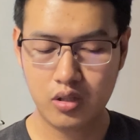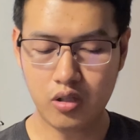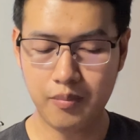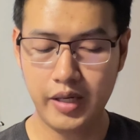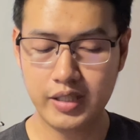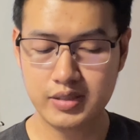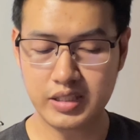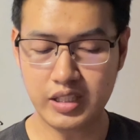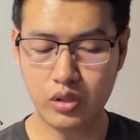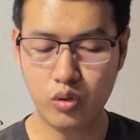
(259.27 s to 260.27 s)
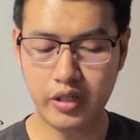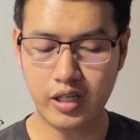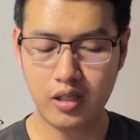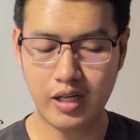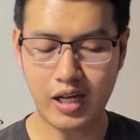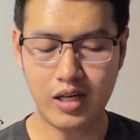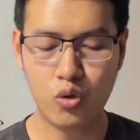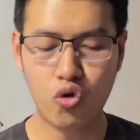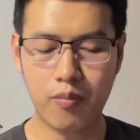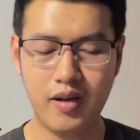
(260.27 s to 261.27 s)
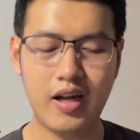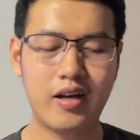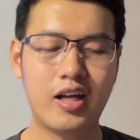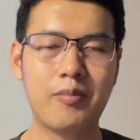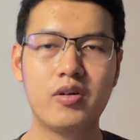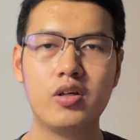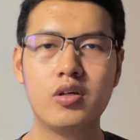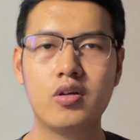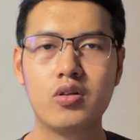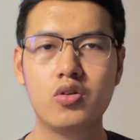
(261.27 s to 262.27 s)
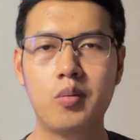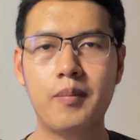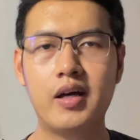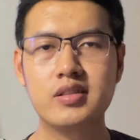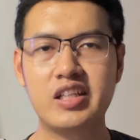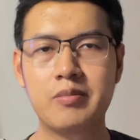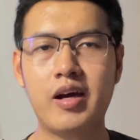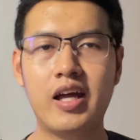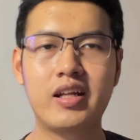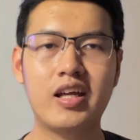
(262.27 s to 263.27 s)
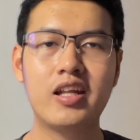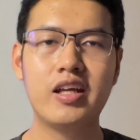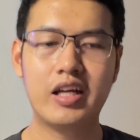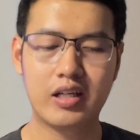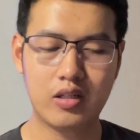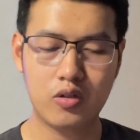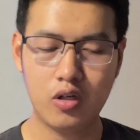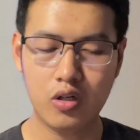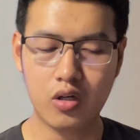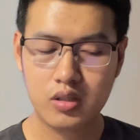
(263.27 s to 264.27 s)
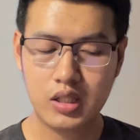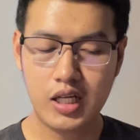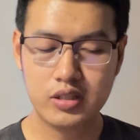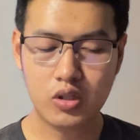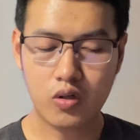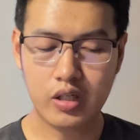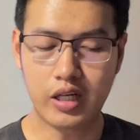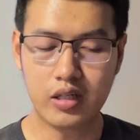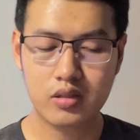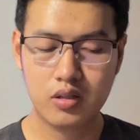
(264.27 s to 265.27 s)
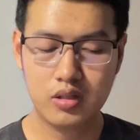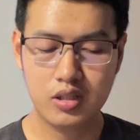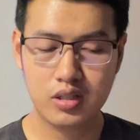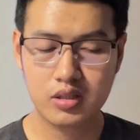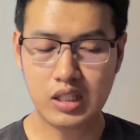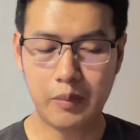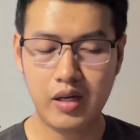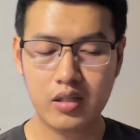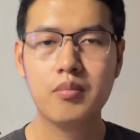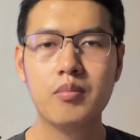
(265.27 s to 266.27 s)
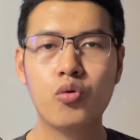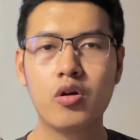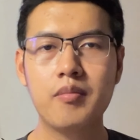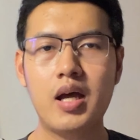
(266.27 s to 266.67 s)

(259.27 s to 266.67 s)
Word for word: ของแบรนด์จีนด้วยนะ ราคาถูกมากนะครับ อยู่ประมาณ 7,000 แค่นั้นเอง แล้วก็หน้าจอเนี่ย ก็คือสามารถหมุนแบ